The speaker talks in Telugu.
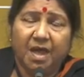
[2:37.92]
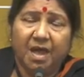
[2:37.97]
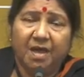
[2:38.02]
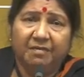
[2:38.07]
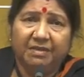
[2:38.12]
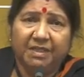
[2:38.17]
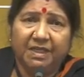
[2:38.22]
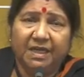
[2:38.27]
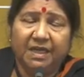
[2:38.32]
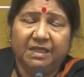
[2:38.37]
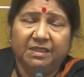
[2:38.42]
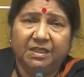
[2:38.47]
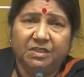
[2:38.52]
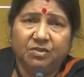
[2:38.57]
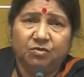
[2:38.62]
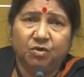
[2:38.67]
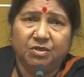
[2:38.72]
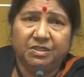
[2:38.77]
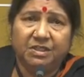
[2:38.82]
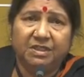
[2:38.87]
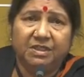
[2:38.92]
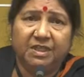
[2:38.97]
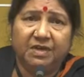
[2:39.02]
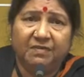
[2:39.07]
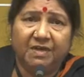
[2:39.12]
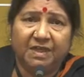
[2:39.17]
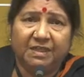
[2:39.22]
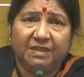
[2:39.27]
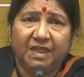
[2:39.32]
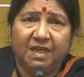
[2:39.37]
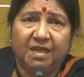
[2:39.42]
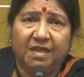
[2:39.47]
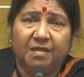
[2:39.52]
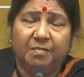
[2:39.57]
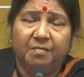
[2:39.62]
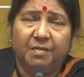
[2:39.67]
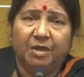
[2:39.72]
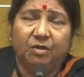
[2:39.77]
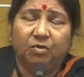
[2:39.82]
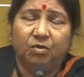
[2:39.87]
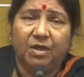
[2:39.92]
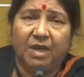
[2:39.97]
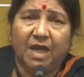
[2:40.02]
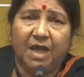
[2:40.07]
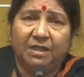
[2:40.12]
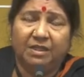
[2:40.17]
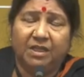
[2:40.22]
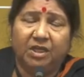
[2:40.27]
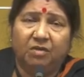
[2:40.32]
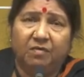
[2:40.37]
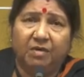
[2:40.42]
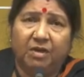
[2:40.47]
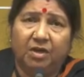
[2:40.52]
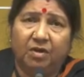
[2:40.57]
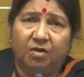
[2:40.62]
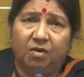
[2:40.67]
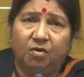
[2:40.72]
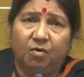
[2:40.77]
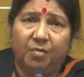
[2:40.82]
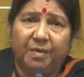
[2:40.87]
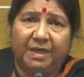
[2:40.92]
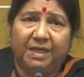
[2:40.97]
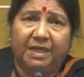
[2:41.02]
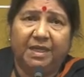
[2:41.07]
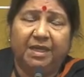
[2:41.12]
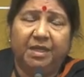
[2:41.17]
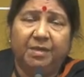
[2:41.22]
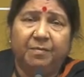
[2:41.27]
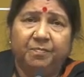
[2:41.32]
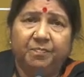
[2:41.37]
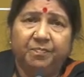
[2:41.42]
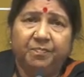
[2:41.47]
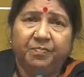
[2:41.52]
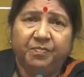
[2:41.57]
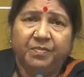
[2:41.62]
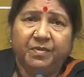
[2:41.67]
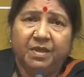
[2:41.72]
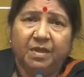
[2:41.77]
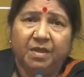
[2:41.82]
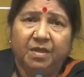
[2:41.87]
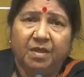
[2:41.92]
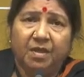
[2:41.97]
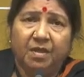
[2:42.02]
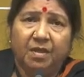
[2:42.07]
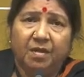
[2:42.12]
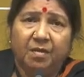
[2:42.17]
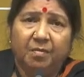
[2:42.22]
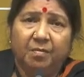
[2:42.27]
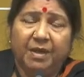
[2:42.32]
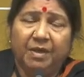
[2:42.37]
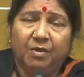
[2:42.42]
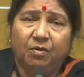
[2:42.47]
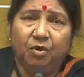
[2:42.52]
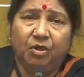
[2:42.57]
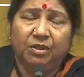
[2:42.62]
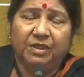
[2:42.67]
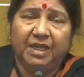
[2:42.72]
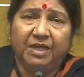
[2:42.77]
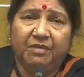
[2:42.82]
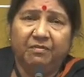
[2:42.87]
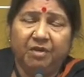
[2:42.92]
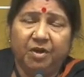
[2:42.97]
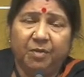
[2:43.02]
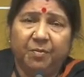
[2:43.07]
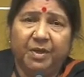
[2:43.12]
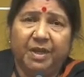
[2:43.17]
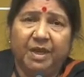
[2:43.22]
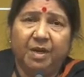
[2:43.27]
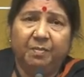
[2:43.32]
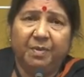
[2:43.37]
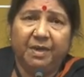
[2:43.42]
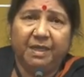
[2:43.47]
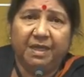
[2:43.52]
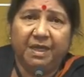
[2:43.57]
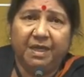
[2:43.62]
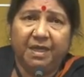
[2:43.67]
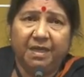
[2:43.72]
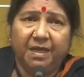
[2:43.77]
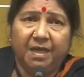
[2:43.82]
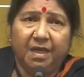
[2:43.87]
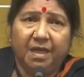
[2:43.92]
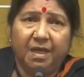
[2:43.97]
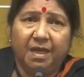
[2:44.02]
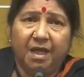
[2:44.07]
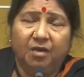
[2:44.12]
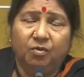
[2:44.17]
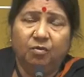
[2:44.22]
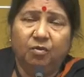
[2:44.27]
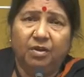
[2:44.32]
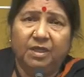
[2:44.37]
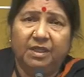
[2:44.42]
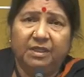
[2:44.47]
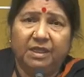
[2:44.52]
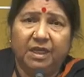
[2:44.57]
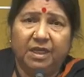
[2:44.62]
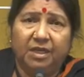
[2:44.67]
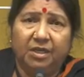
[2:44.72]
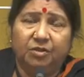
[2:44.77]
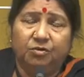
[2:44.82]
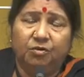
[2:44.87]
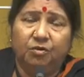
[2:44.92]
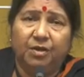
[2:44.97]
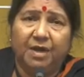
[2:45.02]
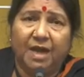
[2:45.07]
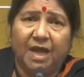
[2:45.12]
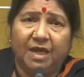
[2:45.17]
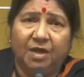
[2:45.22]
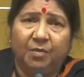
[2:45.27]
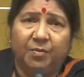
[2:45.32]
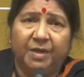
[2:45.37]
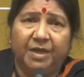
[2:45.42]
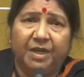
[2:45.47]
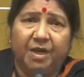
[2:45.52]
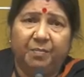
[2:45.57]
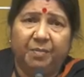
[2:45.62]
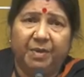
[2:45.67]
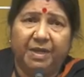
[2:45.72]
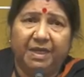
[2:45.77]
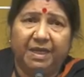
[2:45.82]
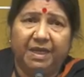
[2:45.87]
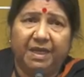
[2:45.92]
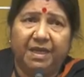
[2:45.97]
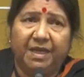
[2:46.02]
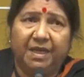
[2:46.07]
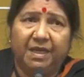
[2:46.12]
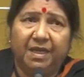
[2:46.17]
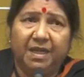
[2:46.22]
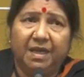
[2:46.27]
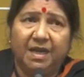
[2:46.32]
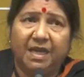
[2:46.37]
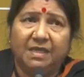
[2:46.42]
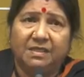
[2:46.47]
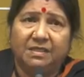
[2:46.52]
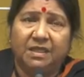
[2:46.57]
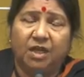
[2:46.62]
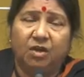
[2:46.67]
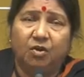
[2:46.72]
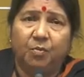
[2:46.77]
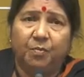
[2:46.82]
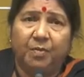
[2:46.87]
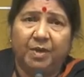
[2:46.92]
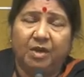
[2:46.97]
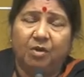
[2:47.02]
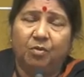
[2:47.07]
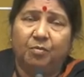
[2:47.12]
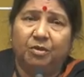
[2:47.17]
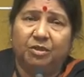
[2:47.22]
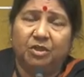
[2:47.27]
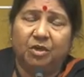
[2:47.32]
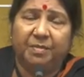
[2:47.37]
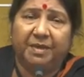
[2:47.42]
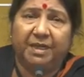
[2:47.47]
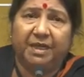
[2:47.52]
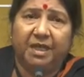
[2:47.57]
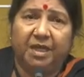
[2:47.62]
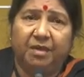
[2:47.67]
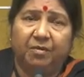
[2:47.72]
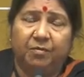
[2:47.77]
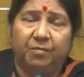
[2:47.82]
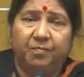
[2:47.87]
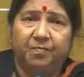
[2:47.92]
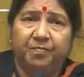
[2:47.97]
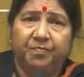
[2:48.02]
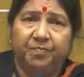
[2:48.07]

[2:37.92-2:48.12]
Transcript: ఆ విధంగా తీసుకొచ్చిన తర్వాత మనకున్న ఆర్థిక వనరులను బట్టి మరి హోదా ఇవ్వకపోయినప్పటికీ అనుకున్నంతగా నిధులు రాకపోయినప్పటికీ రాజధానిలో పనులు మొదలుపెట్టారు